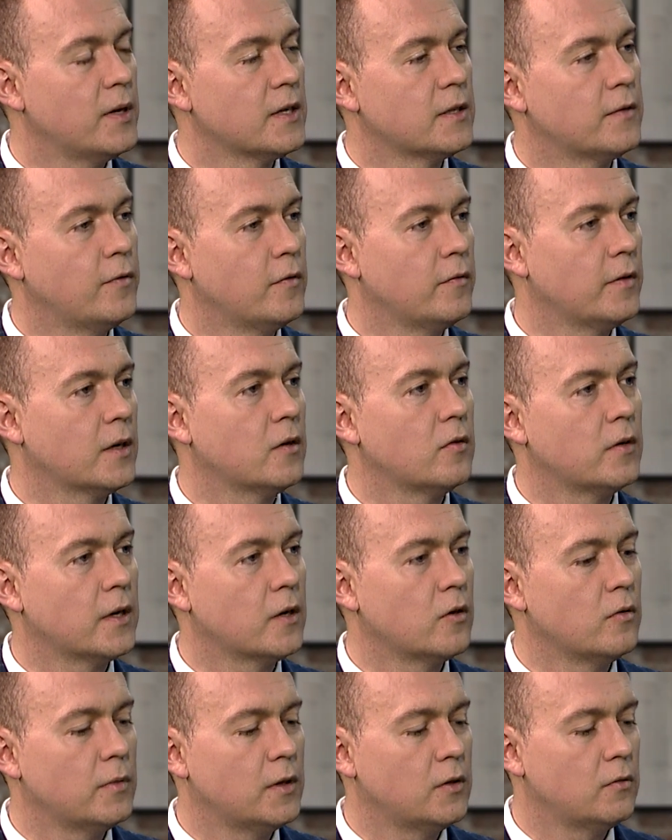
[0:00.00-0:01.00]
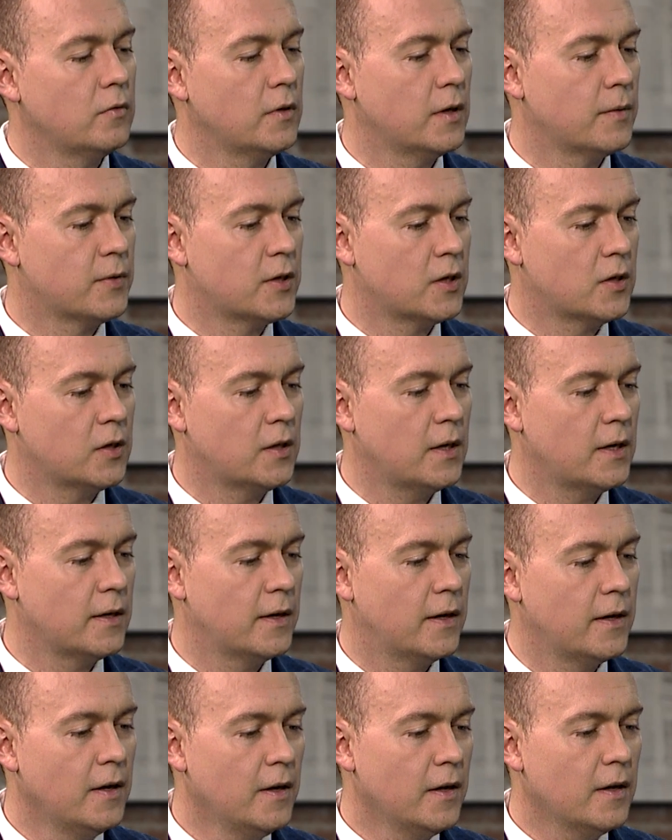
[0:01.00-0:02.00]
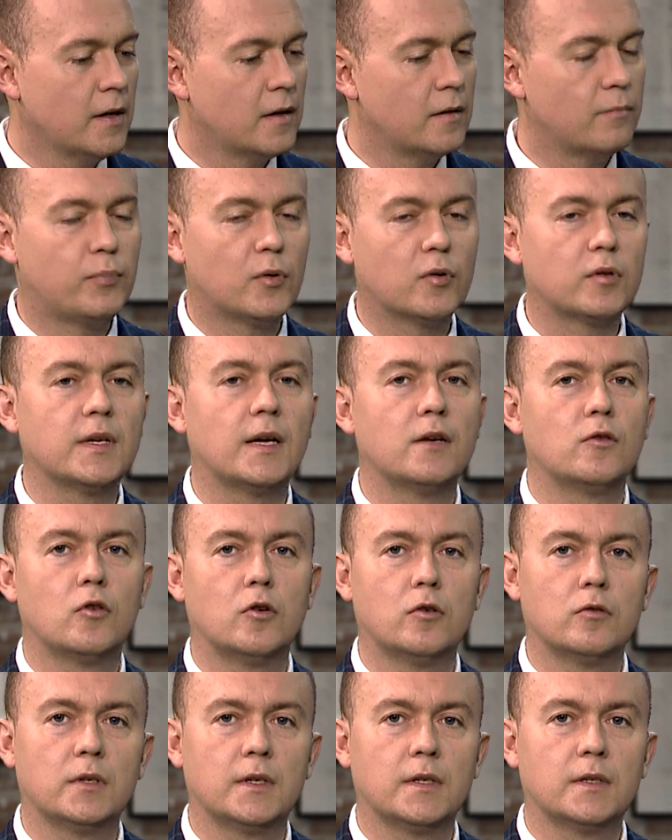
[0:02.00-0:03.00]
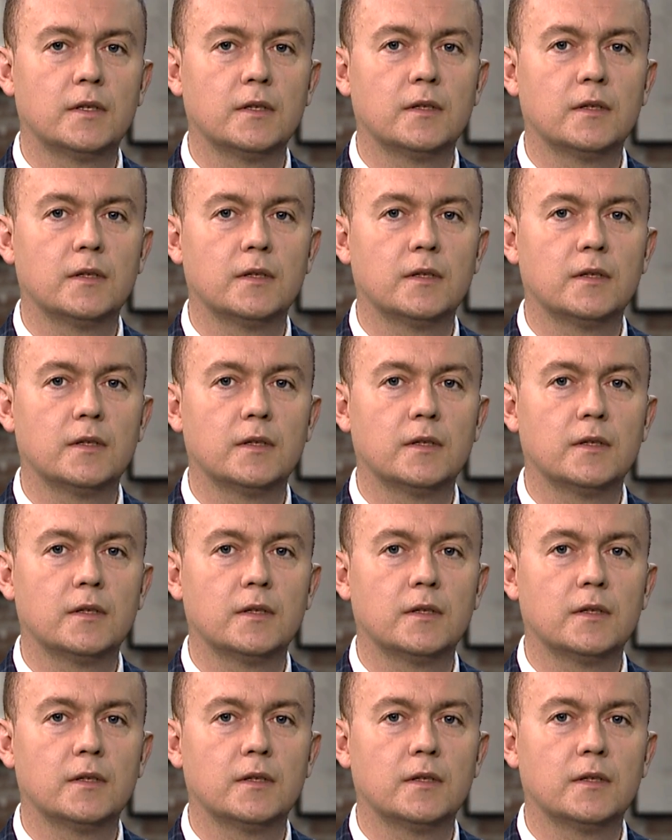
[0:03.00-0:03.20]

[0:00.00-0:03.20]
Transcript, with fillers: Państwowego rekomenduje przeczytanie e, Dokładnie, portalu